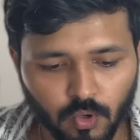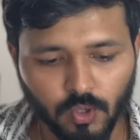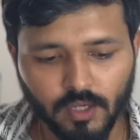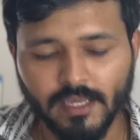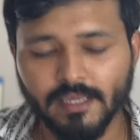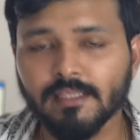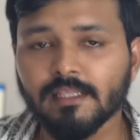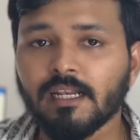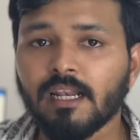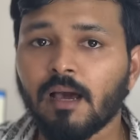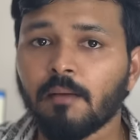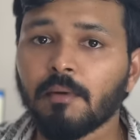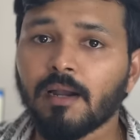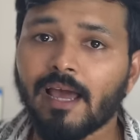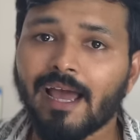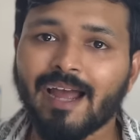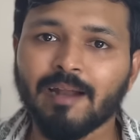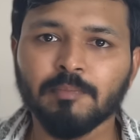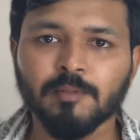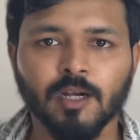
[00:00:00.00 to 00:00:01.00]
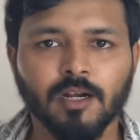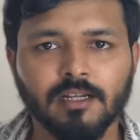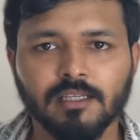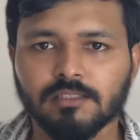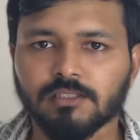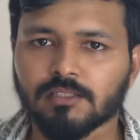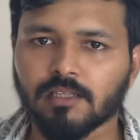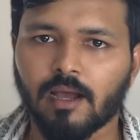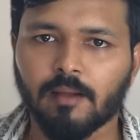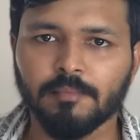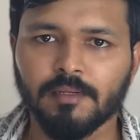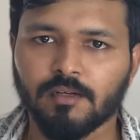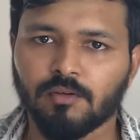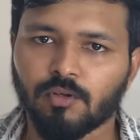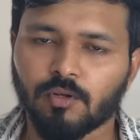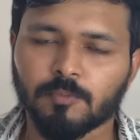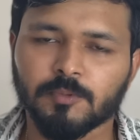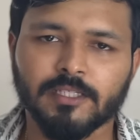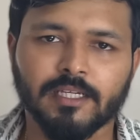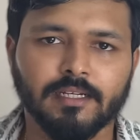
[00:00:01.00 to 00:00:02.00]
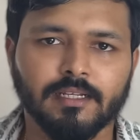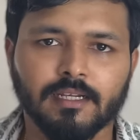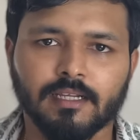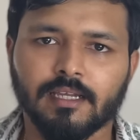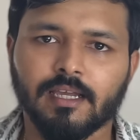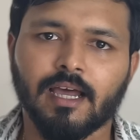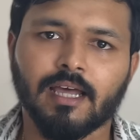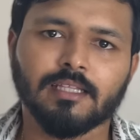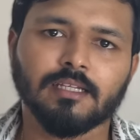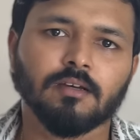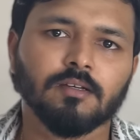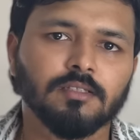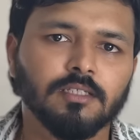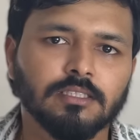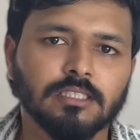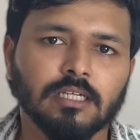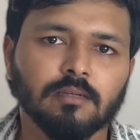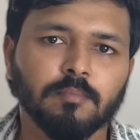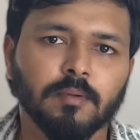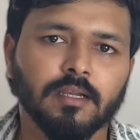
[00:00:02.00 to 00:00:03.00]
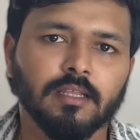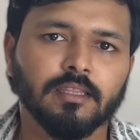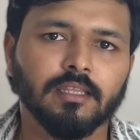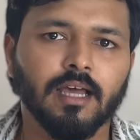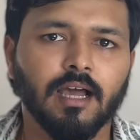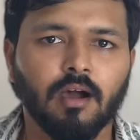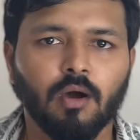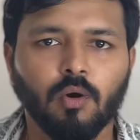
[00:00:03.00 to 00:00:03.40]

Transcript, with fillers: ஓகே இது இல்லாமல் நான் ஆப்ட்ரானிக்ஸ் அப்படின்னு ஒரு வெப்சைட் இருக்குது அதில் வந்து செக் பண்ணியிருந்தேன்